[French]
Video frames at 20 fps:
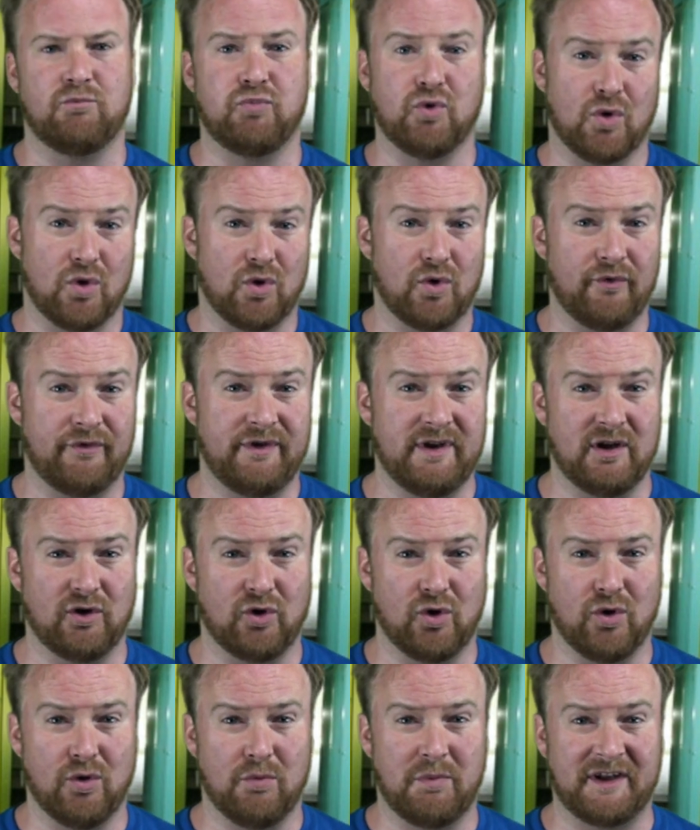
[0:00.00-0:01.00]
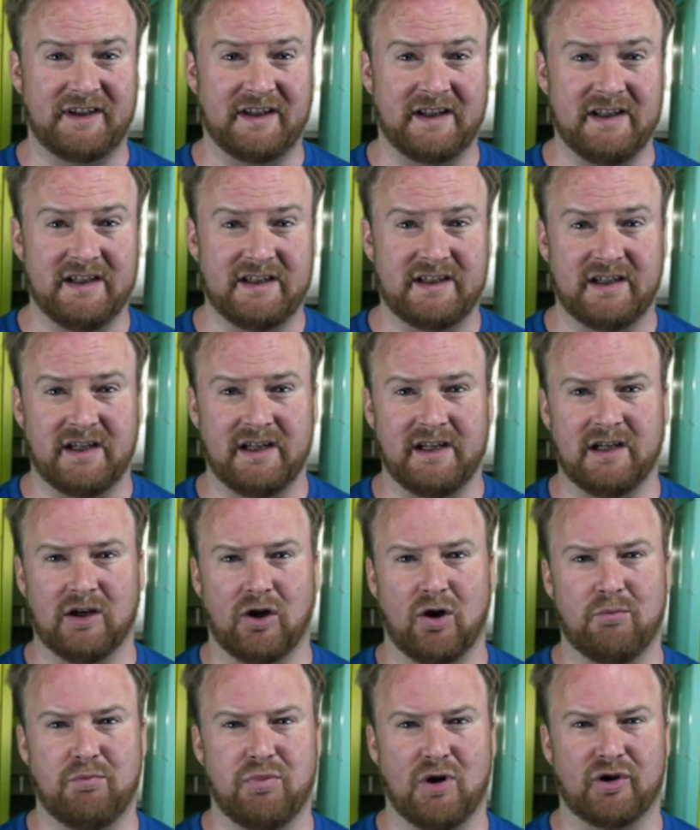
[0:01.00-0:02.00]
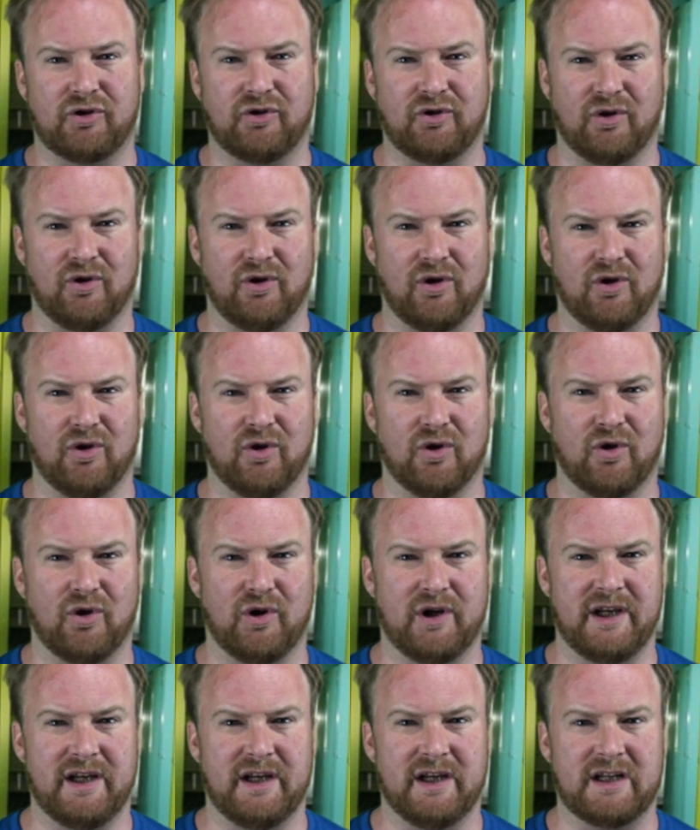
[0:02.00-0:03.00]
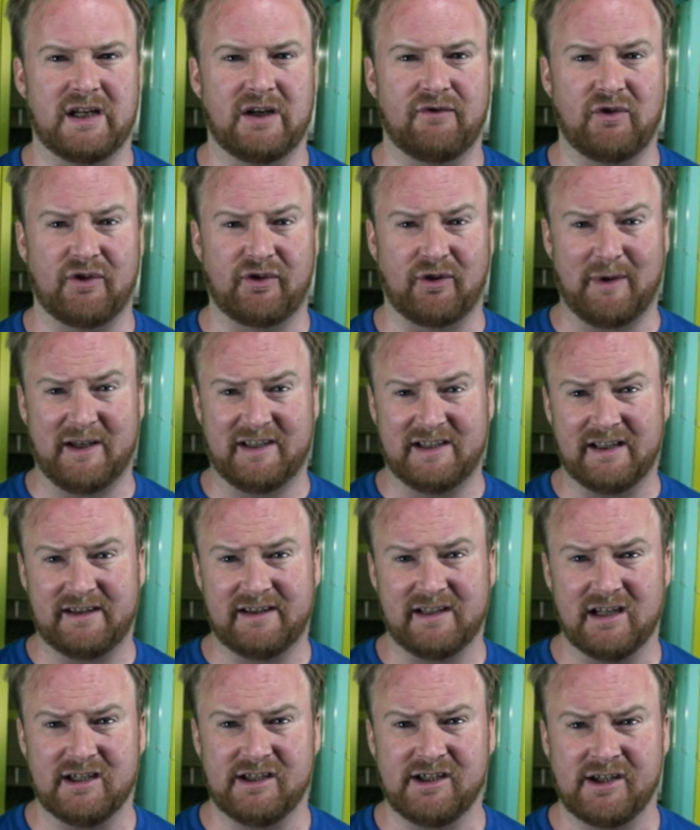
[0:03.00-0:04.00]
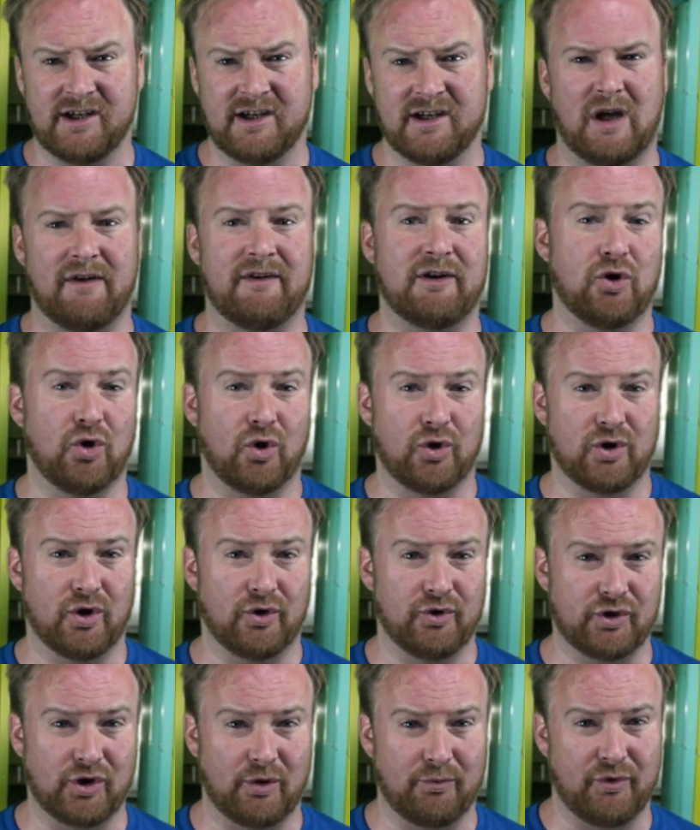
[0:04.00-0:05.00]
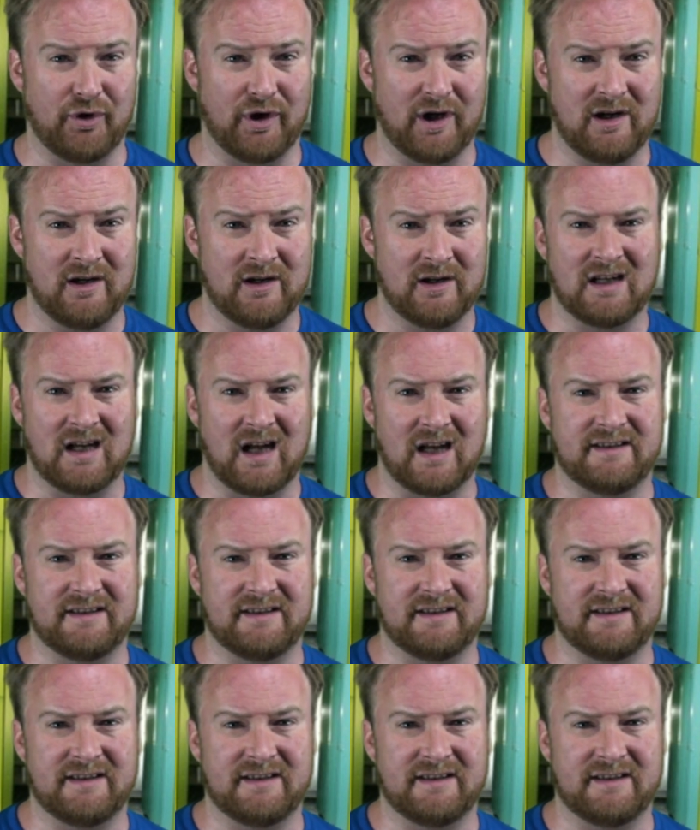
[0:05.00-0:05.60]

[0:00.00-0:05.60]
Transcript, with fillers: Pour en revenir aux Britanniques, ils remportent euh, le relais 4 x 100 mètres 4 nages, avec le record du championnat,